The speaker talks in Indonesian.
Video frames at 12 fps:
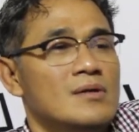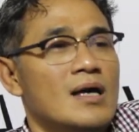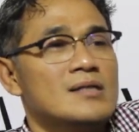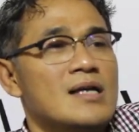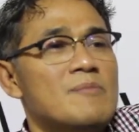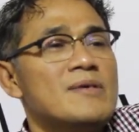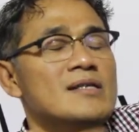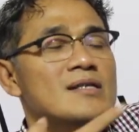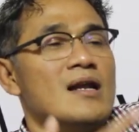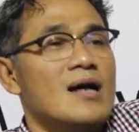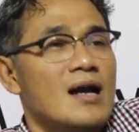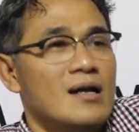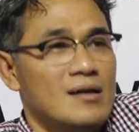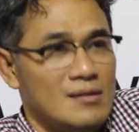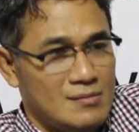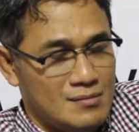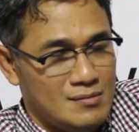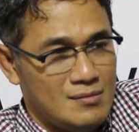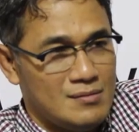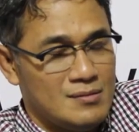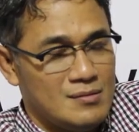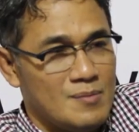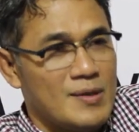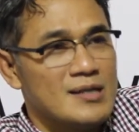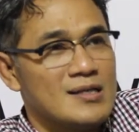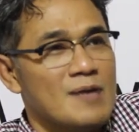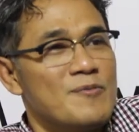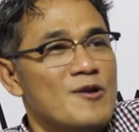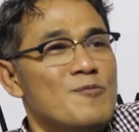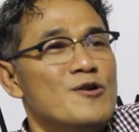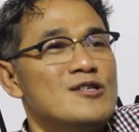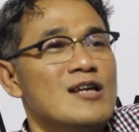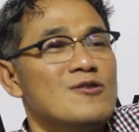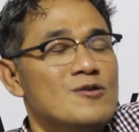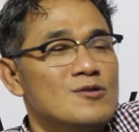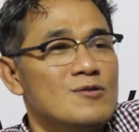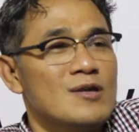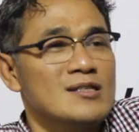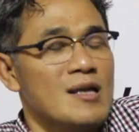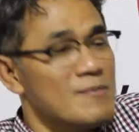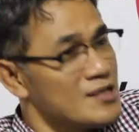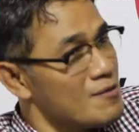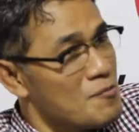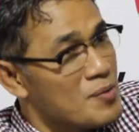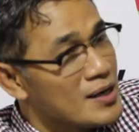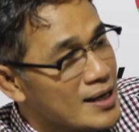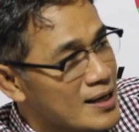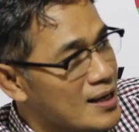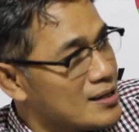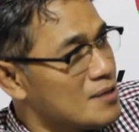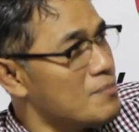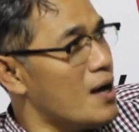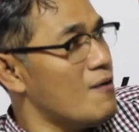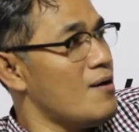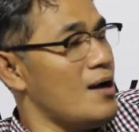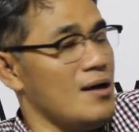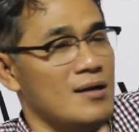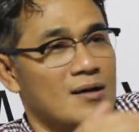Ya, saya menyesalkan teman saya Budi Santoso yang sama-sama berkeringat ke bawah.